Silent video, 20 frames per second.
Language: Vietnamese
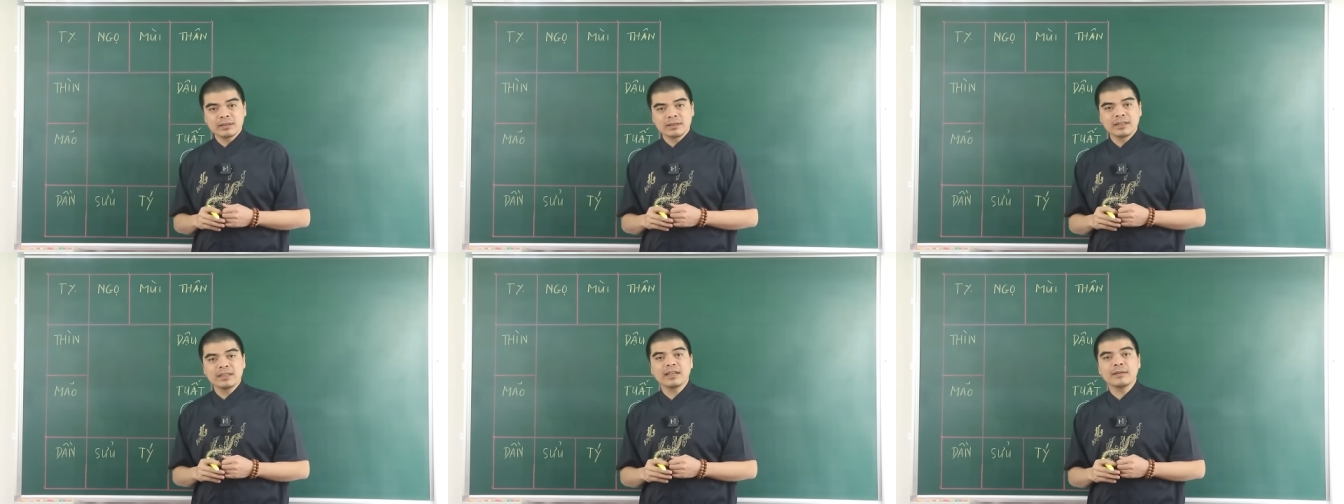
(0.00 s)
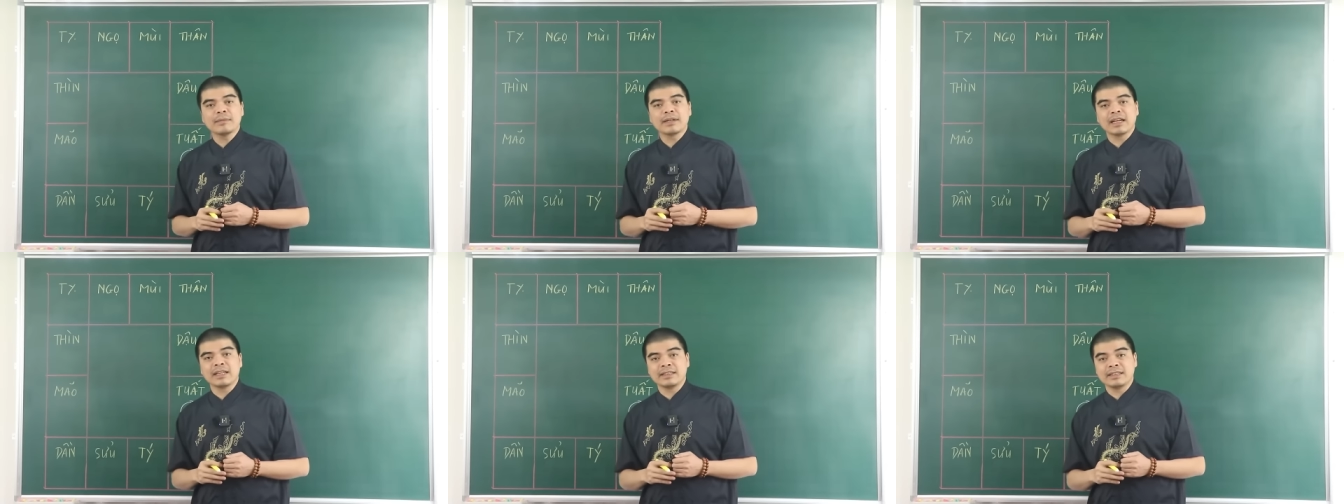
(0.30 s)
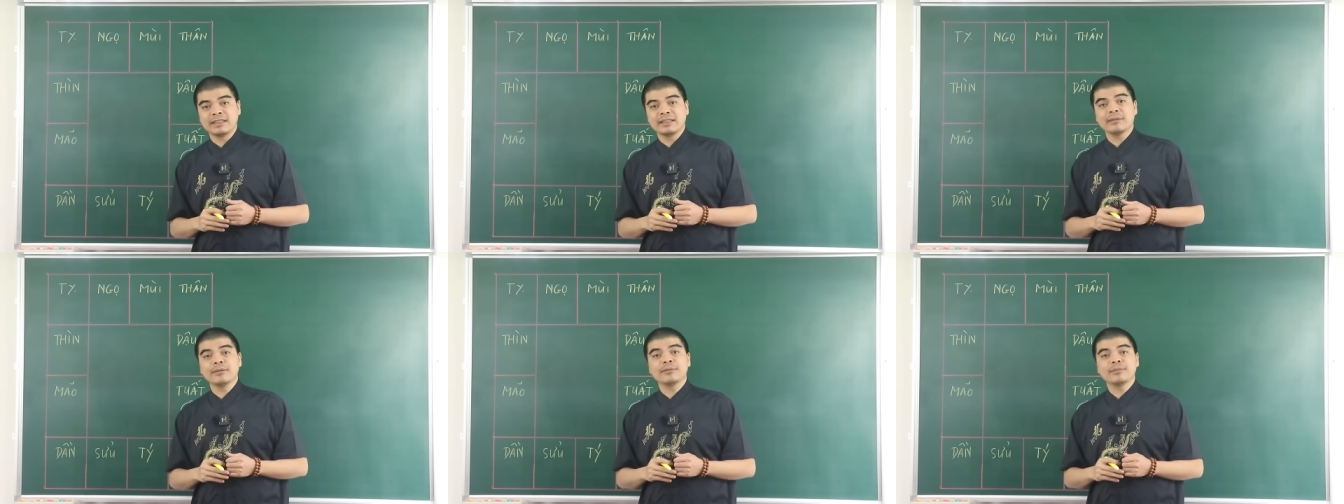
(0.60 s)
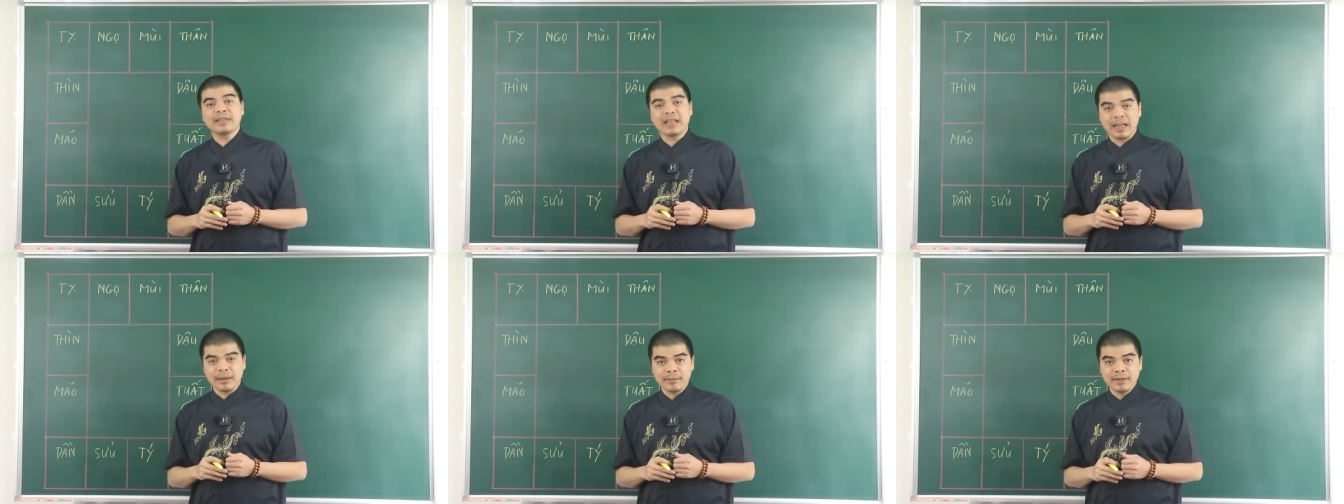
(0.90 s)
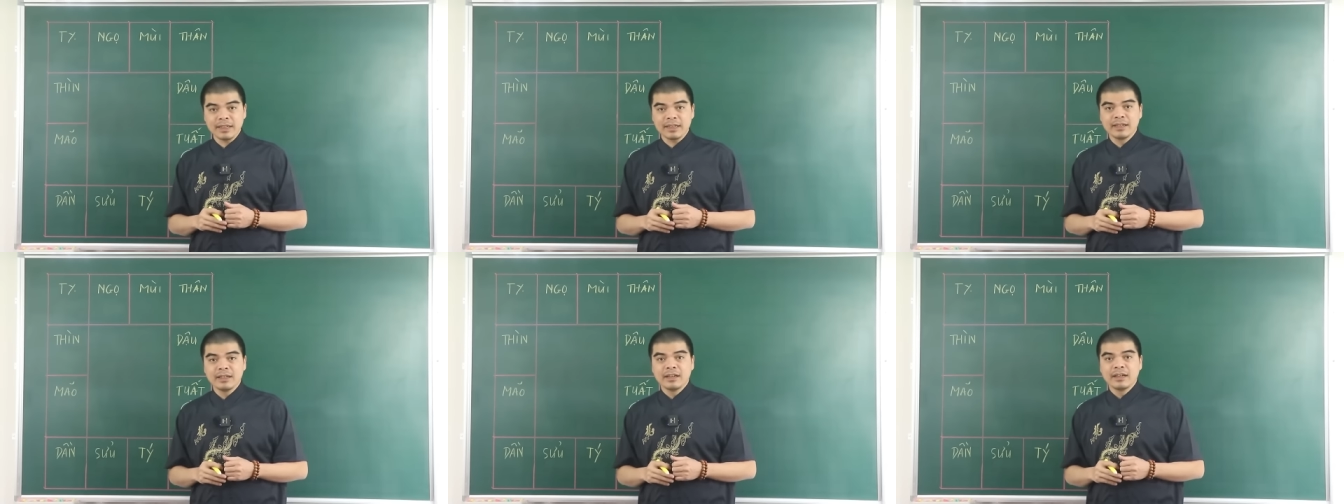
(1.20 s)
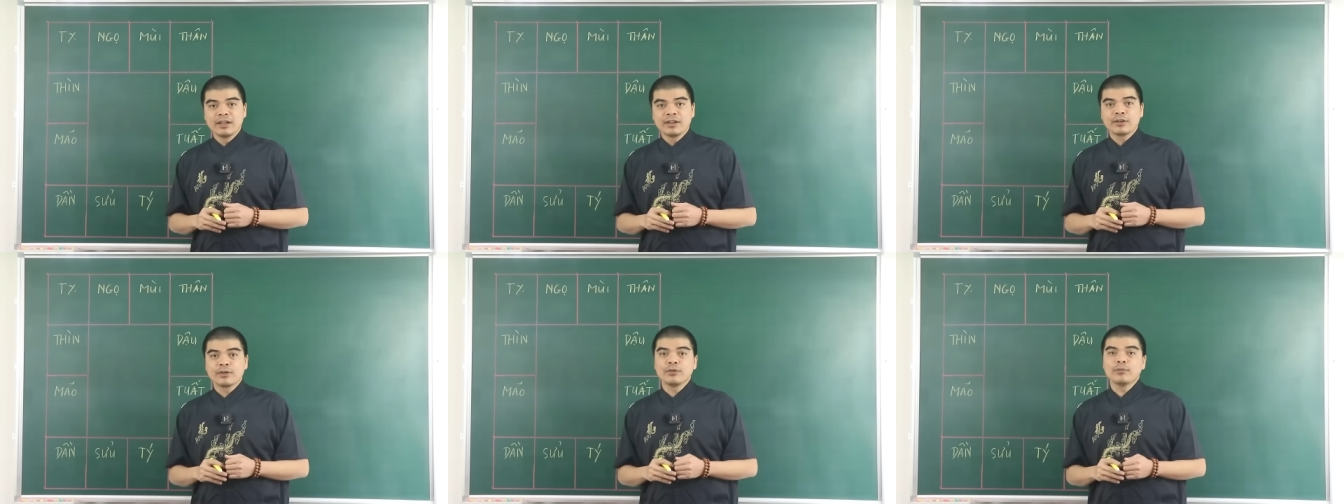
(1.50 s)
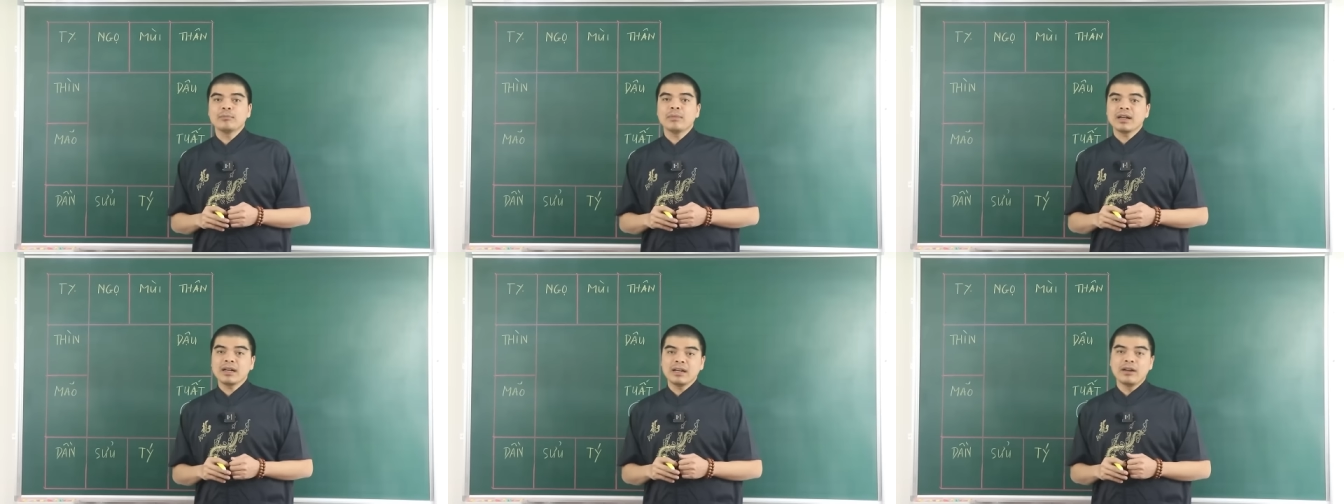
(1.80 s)
sinh năm 1958 ấy,
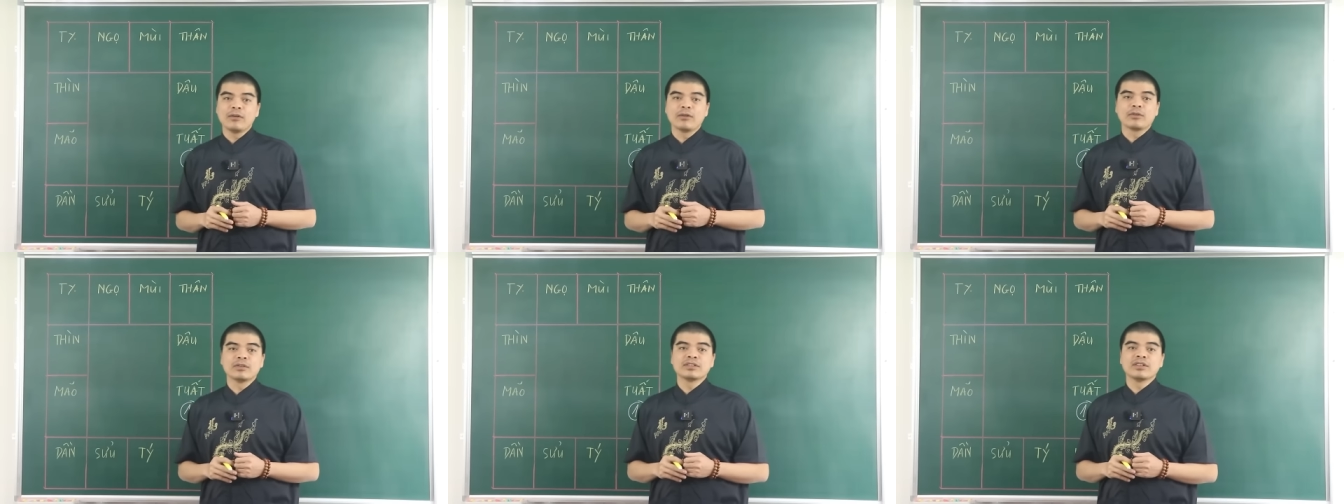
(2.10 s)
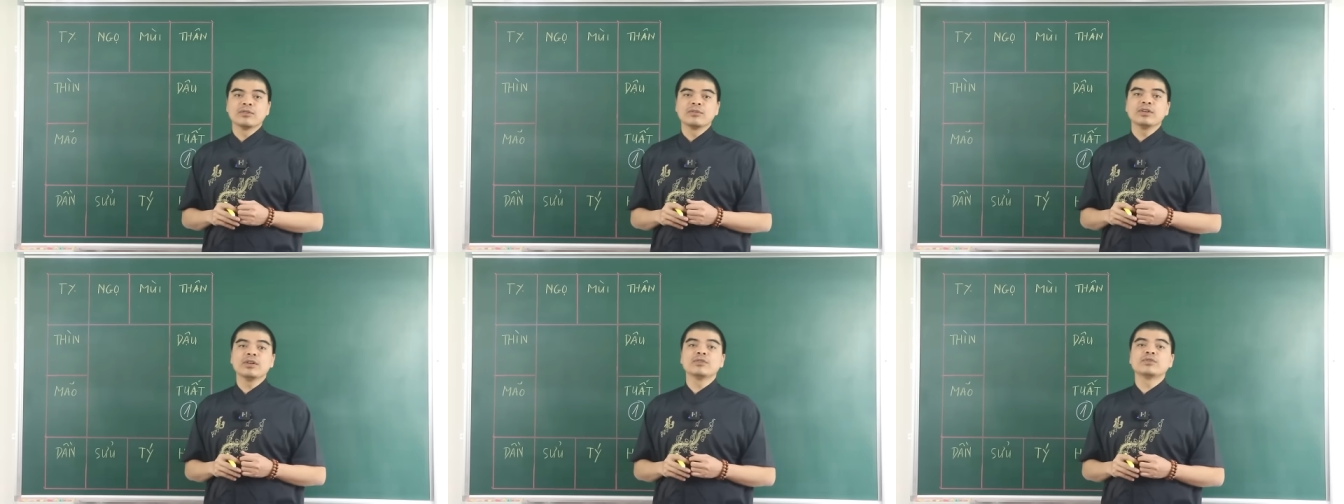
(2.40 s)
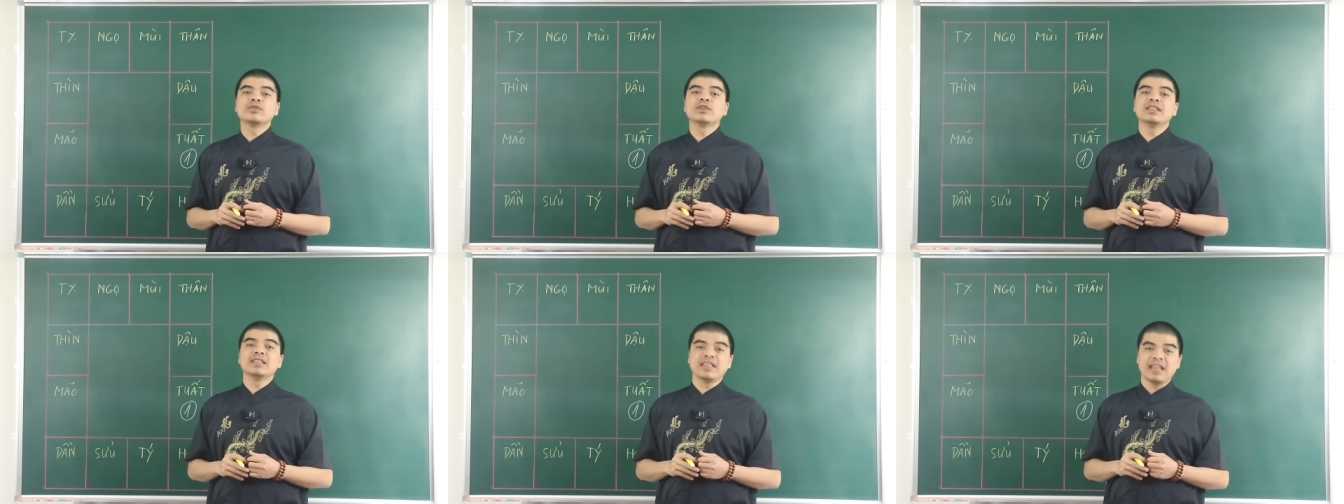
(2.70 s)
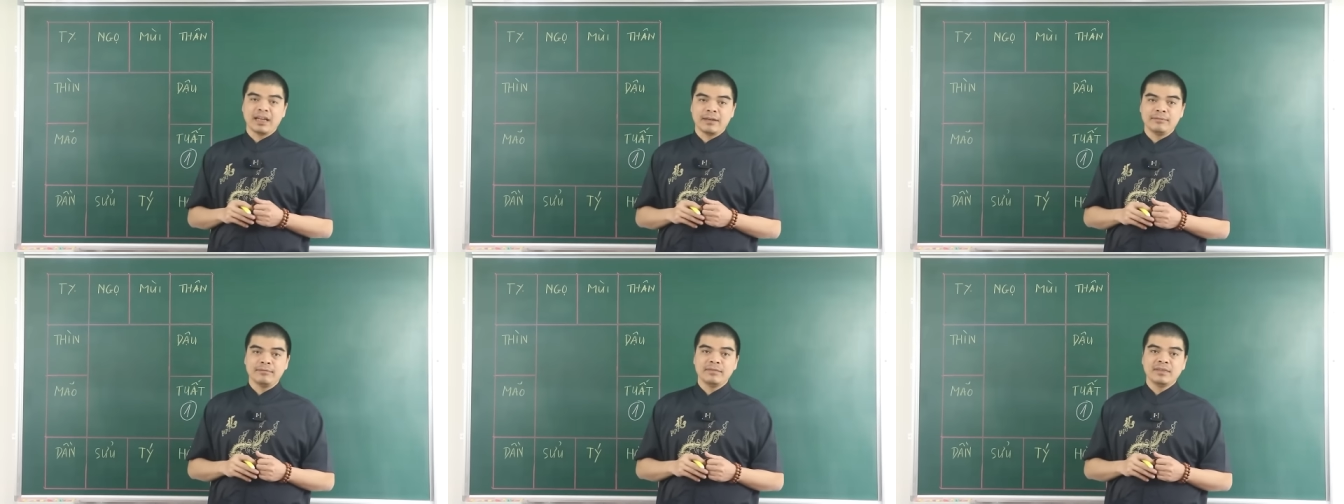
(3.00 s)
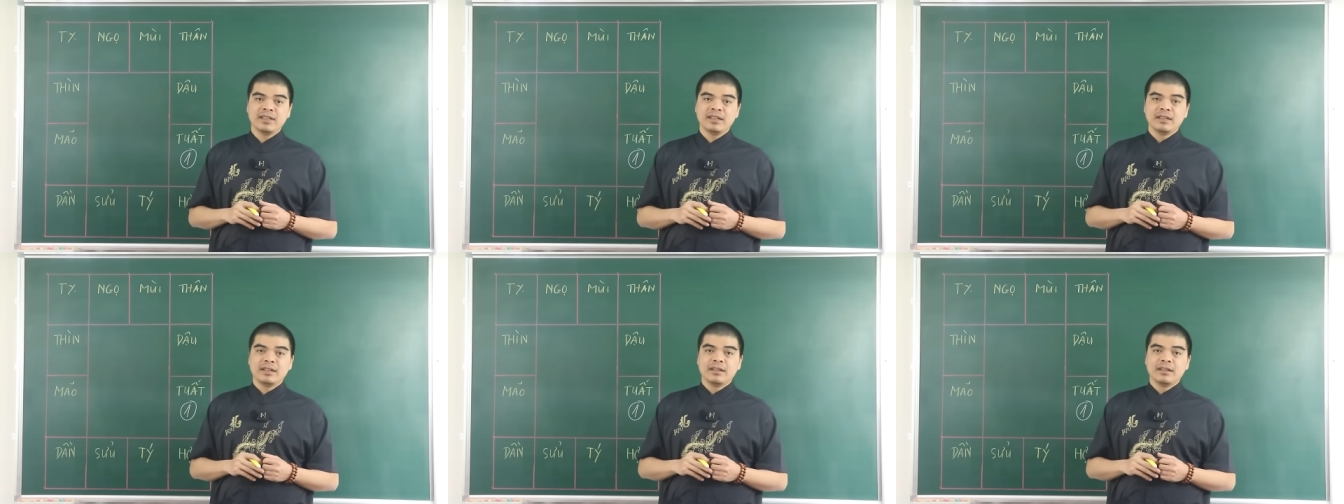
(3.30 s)
cũng bắt đầu có dấu hiệu suy giảm.